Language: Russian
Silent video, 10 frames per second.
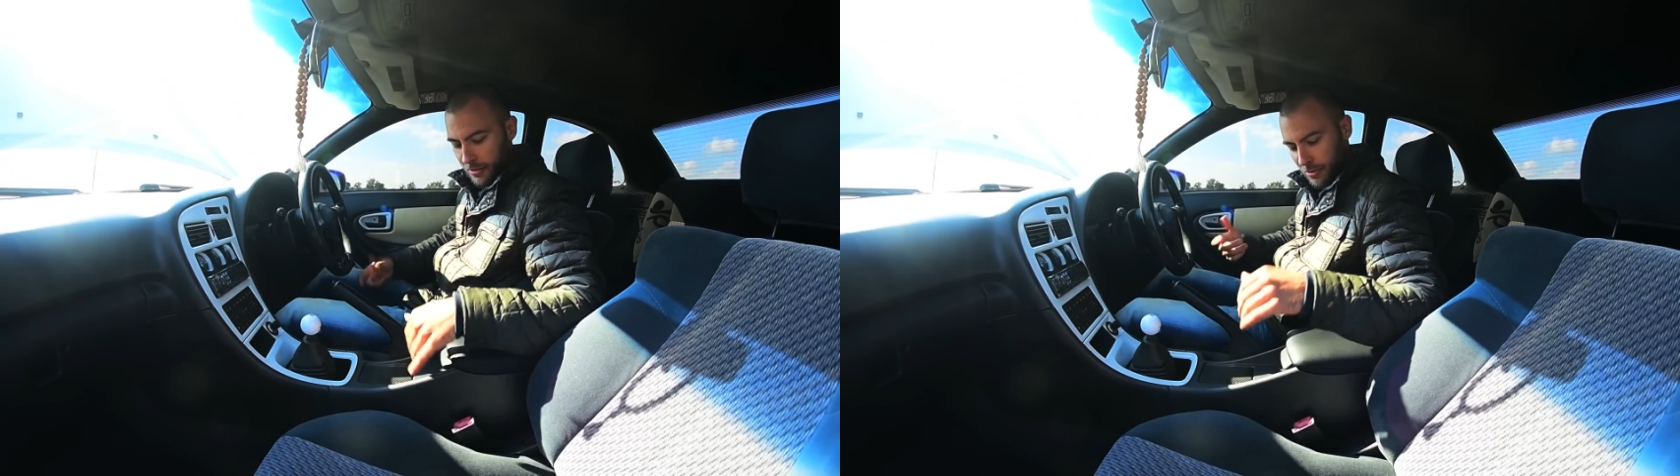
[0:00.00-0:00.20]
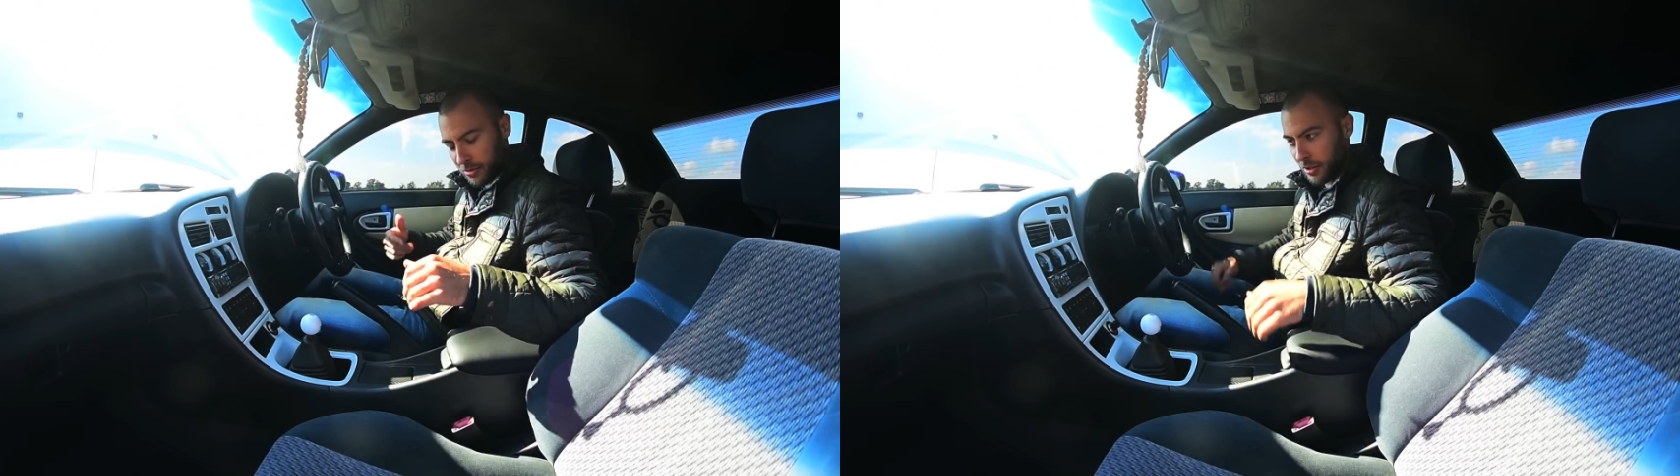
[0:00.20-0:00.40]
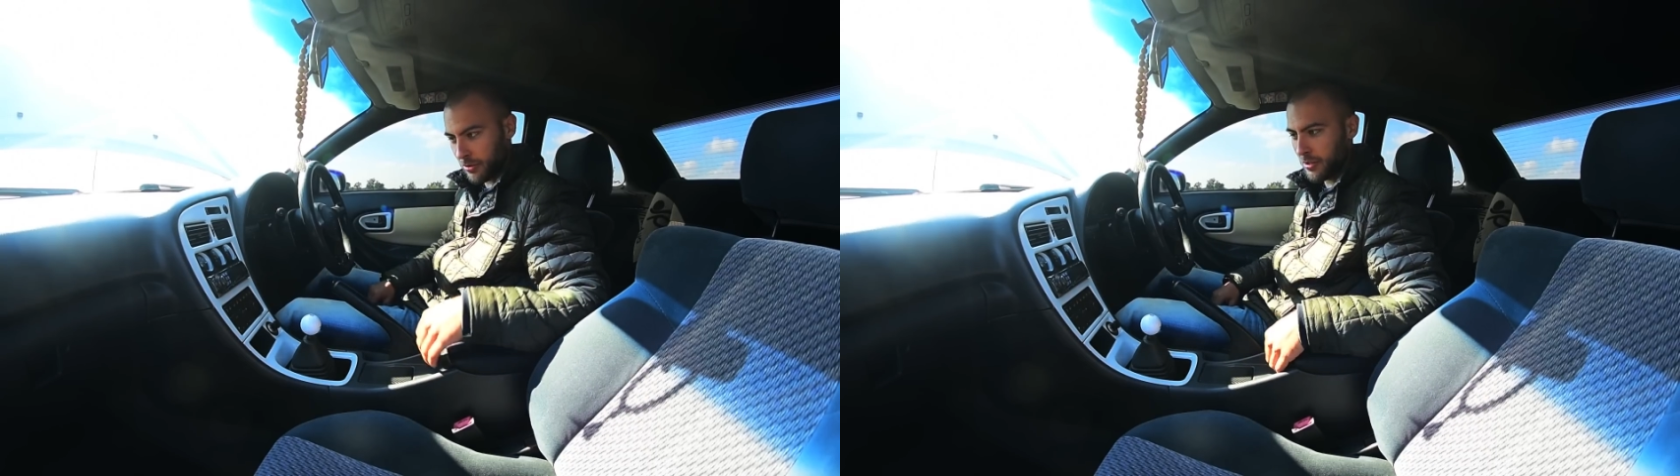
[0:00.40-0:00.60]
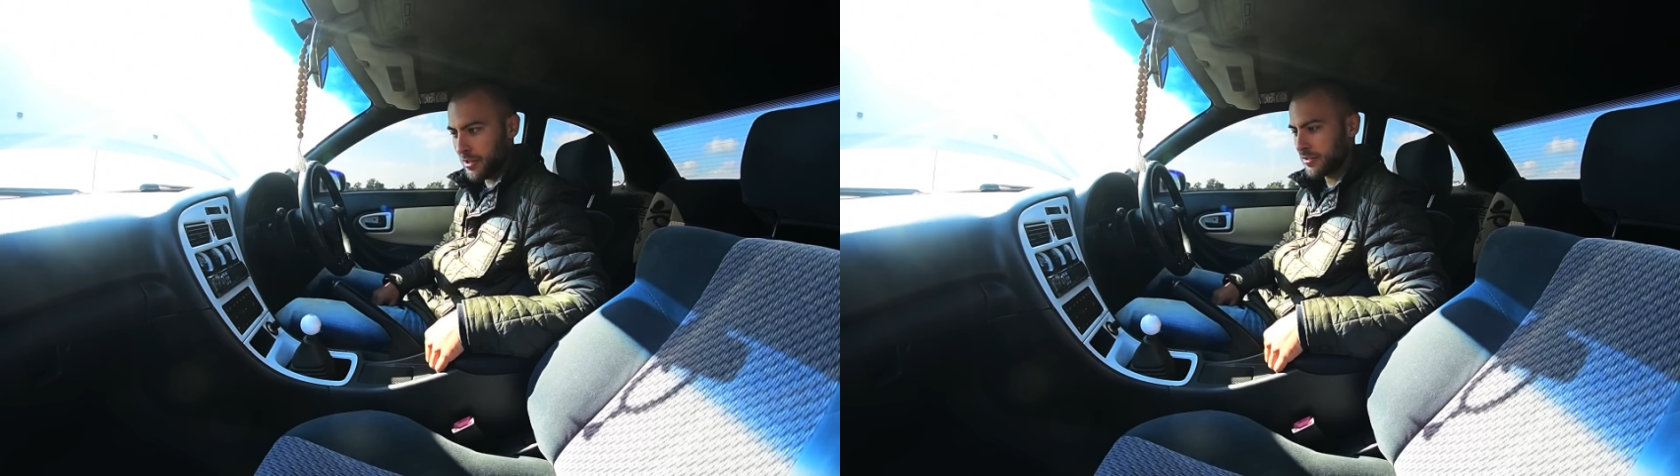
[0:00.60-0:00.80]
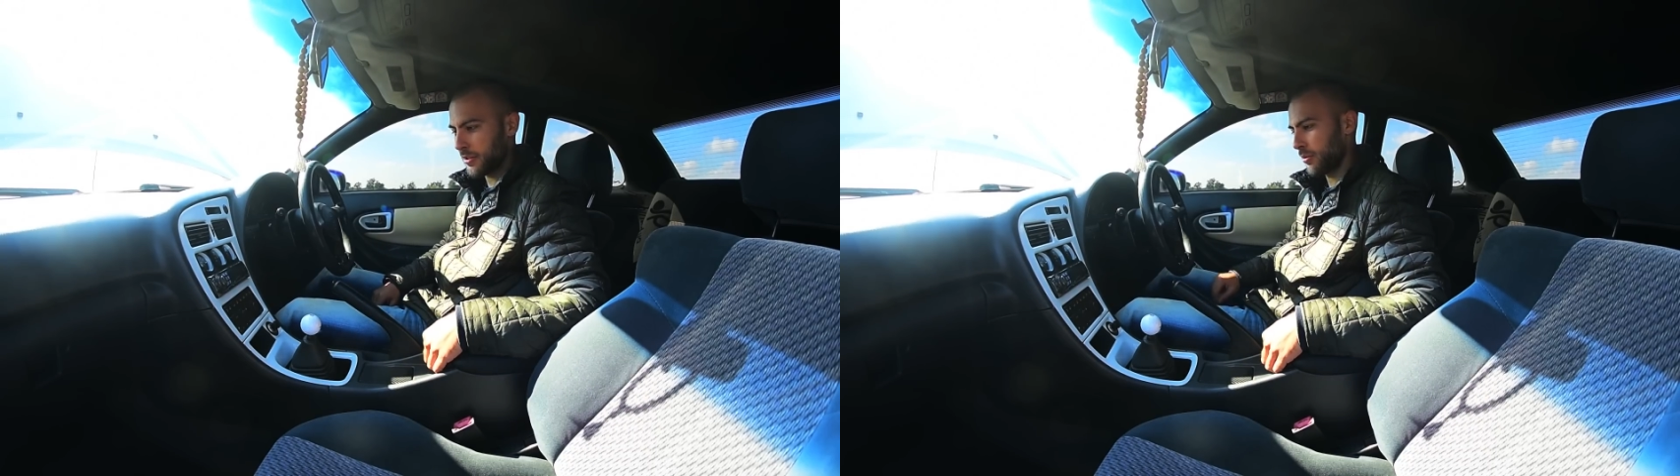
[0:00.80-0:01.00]
Но все равно
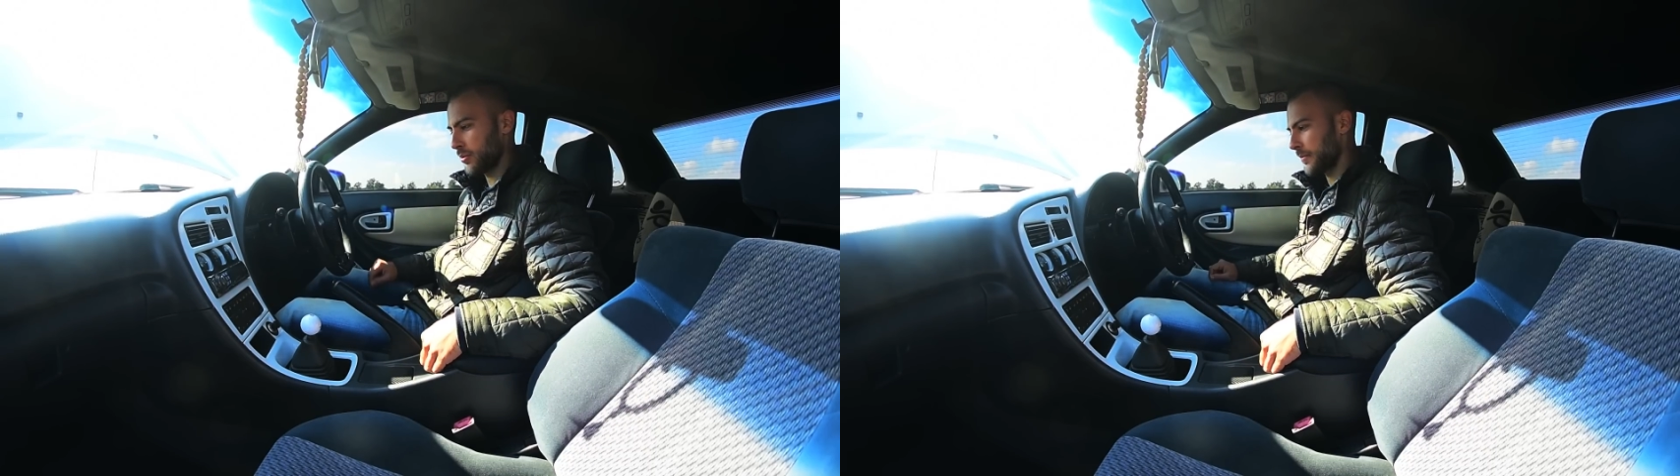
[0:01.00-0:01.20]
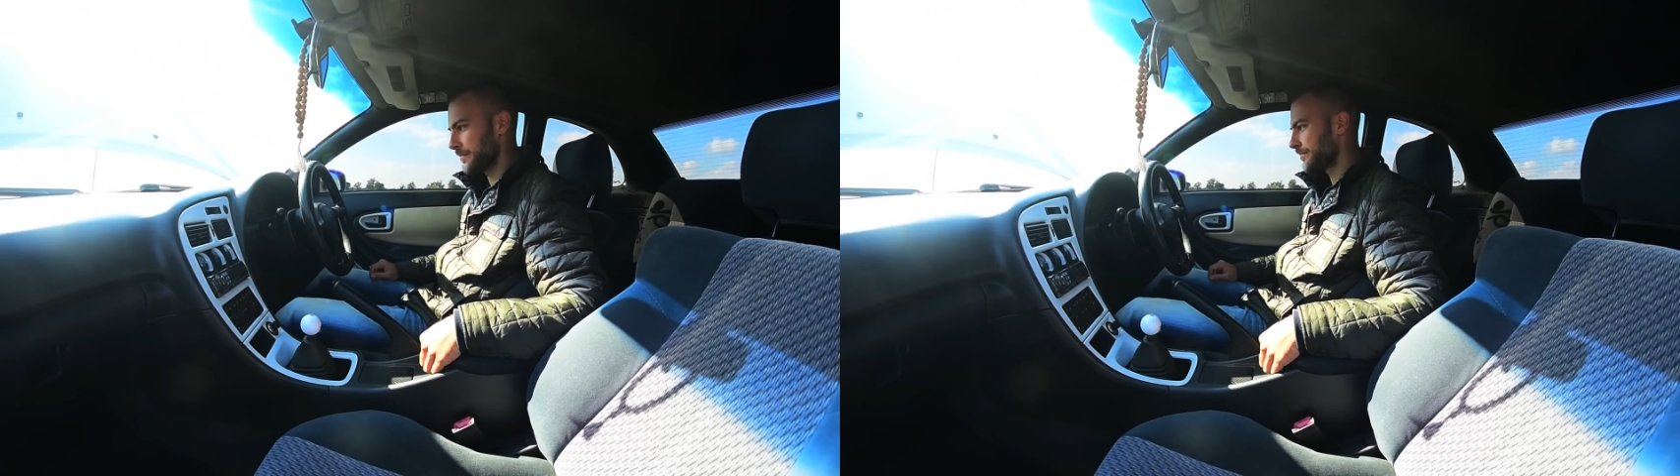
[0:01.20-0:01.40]
есть и круто.